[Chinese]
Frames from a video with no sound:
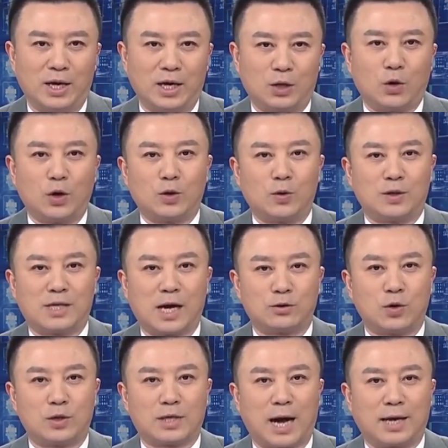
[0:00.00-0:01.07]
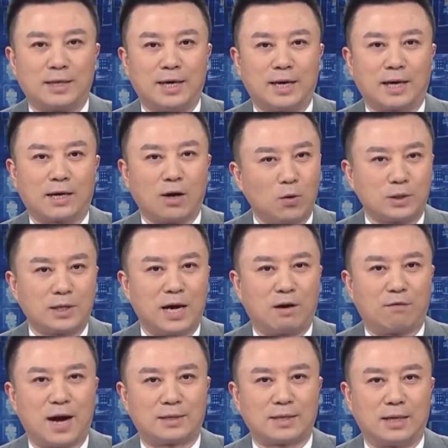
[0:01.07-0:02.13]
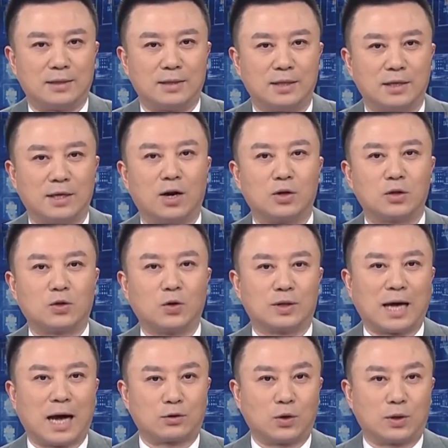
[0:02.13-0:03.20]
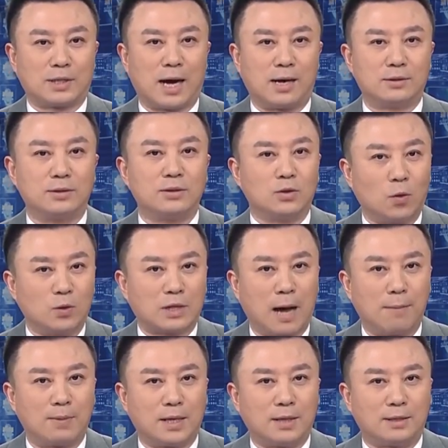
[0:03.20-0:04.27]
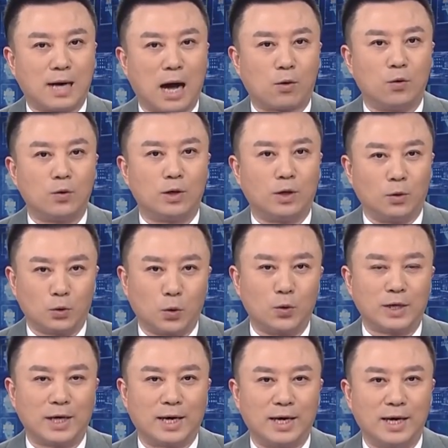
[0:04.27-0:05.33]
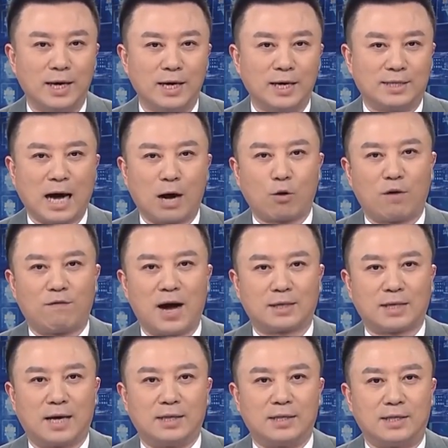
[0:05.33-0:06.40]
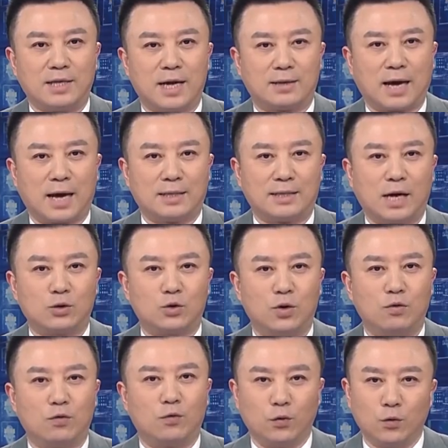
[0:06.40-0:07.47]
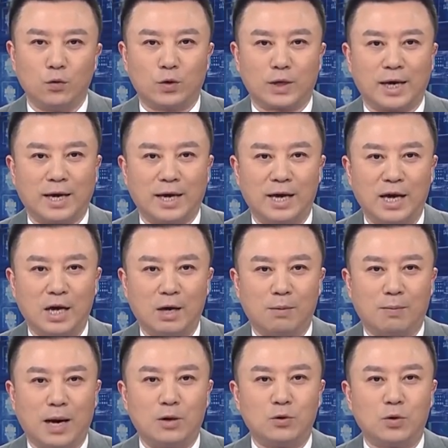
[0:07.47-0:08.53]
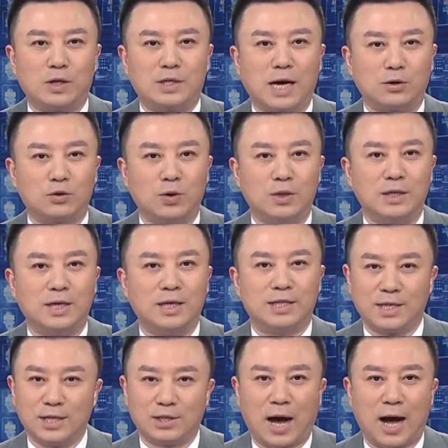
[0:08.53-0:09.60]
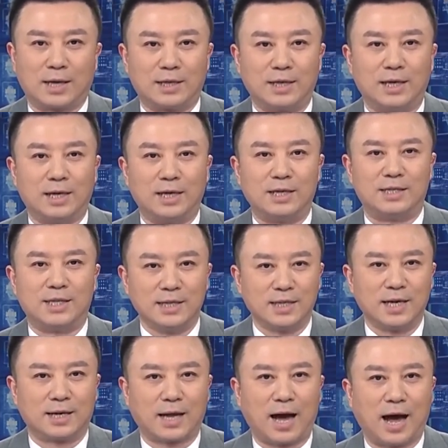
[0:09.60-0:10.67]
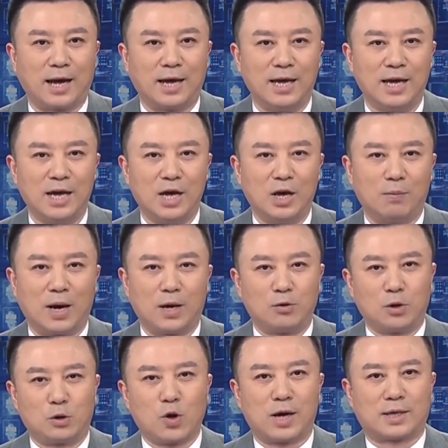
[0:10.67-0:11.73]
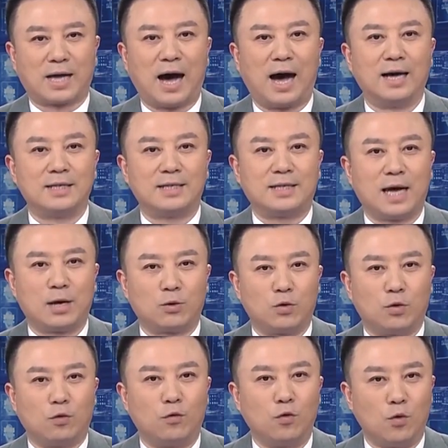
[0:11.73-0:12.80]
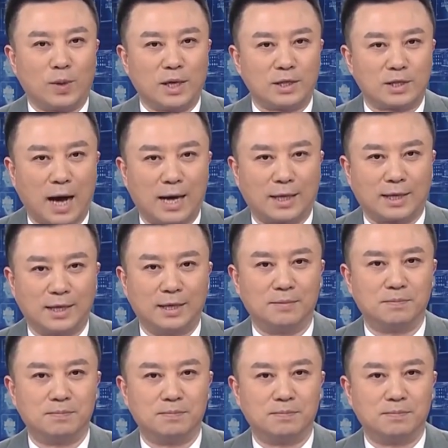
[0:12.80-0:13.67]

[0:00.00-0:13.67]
推动乡村产业高质量发展，要做大做强农产品加工流通业，加快发展现代乡村服务业，培育乡村新产业新业态，培育壮大县域富民产业。